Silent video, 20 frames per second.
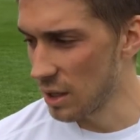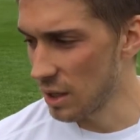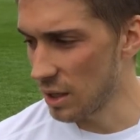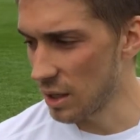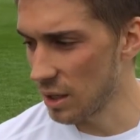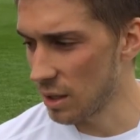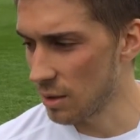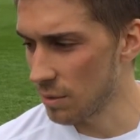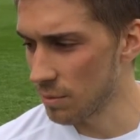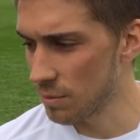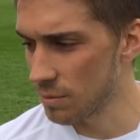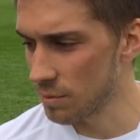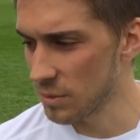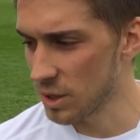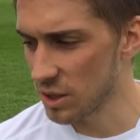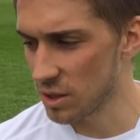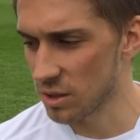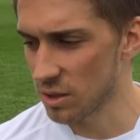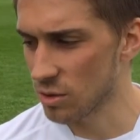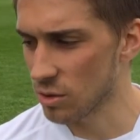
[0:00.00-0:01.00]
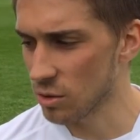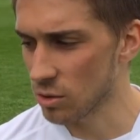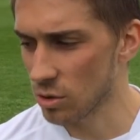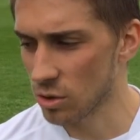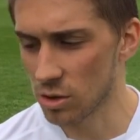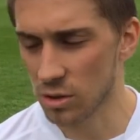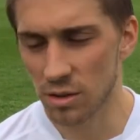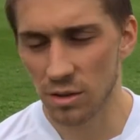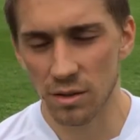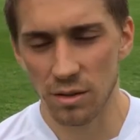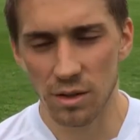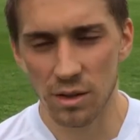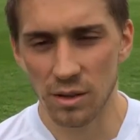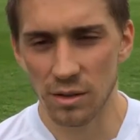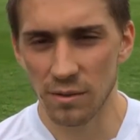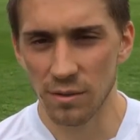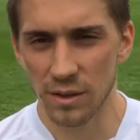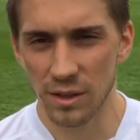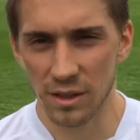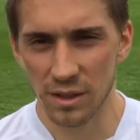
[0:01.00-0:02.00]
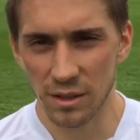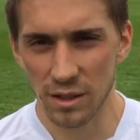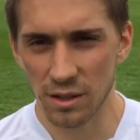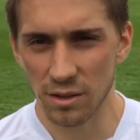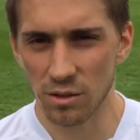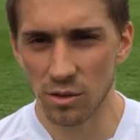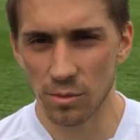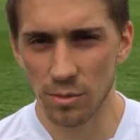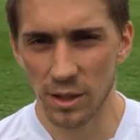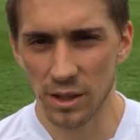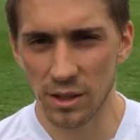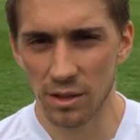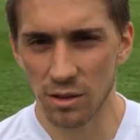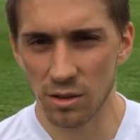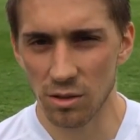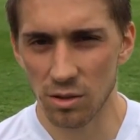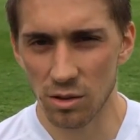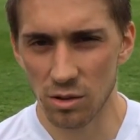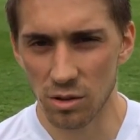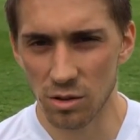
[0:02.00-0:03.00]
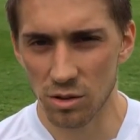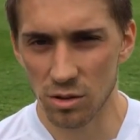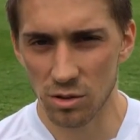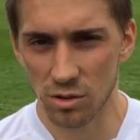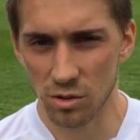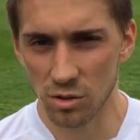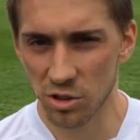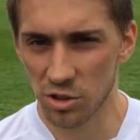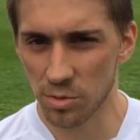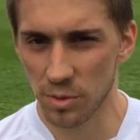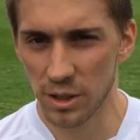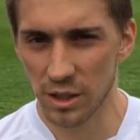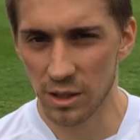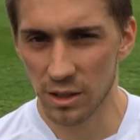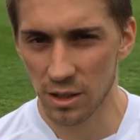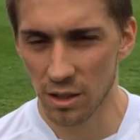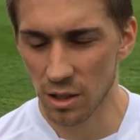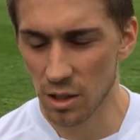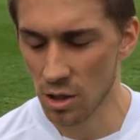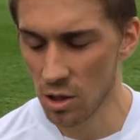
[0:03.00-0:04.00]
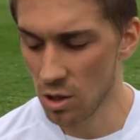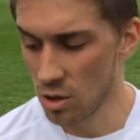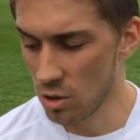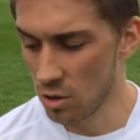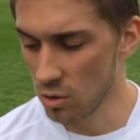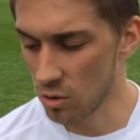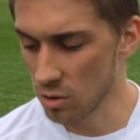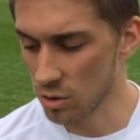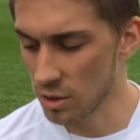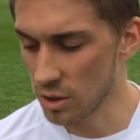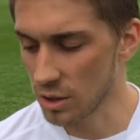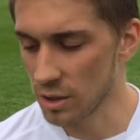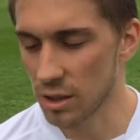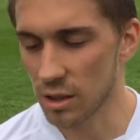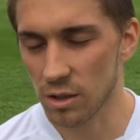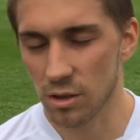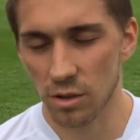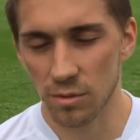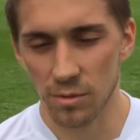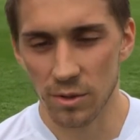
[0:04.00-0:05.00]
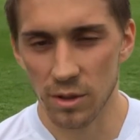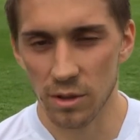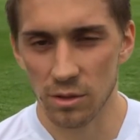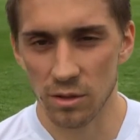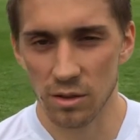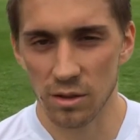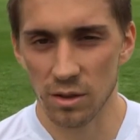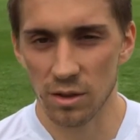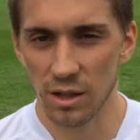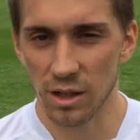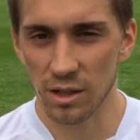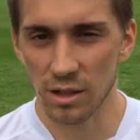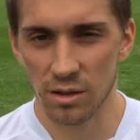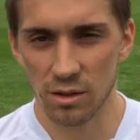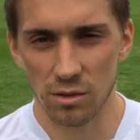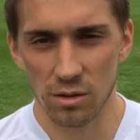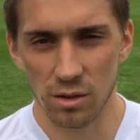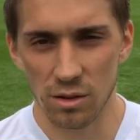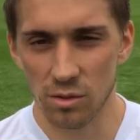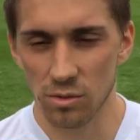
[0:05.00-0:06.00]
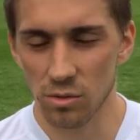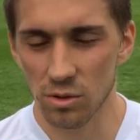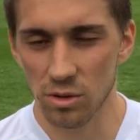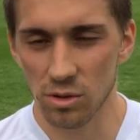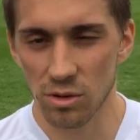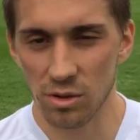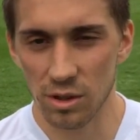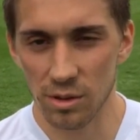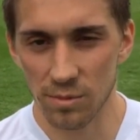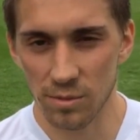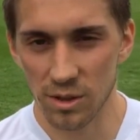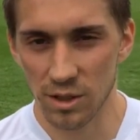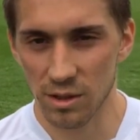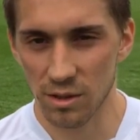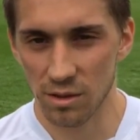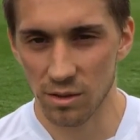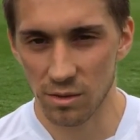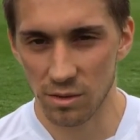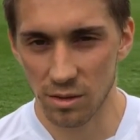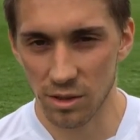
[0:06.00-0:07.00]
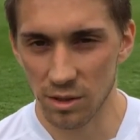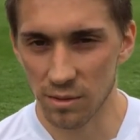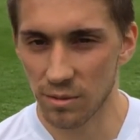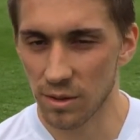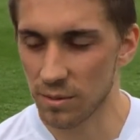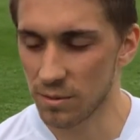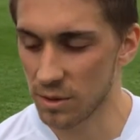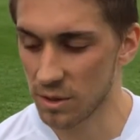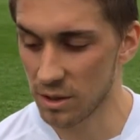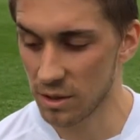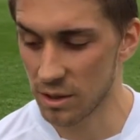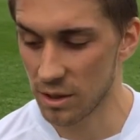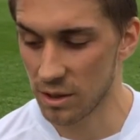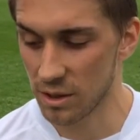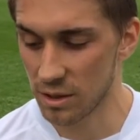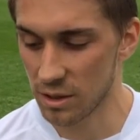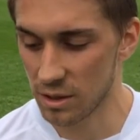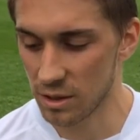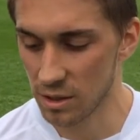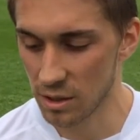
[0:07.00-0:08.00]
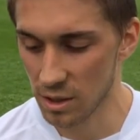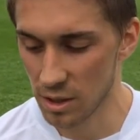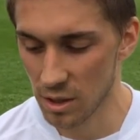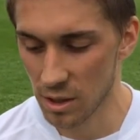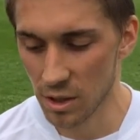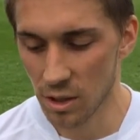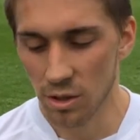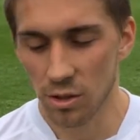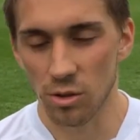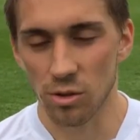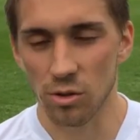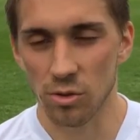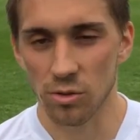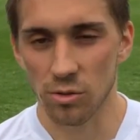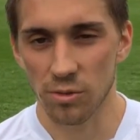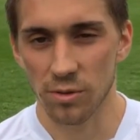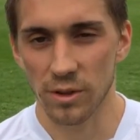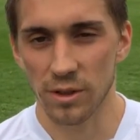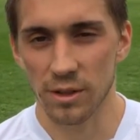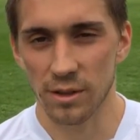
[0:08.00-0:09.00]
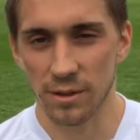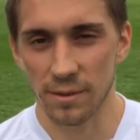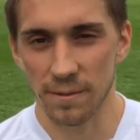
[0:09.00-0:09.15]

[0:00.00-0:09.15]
Ähm, nichtsdestotrotz äh, will ich erst nochmal die Saison durchspielen und danach können wir uns alle in Ruhe zusammensetzen und dann werden wir sicherlich eine Lösung finden.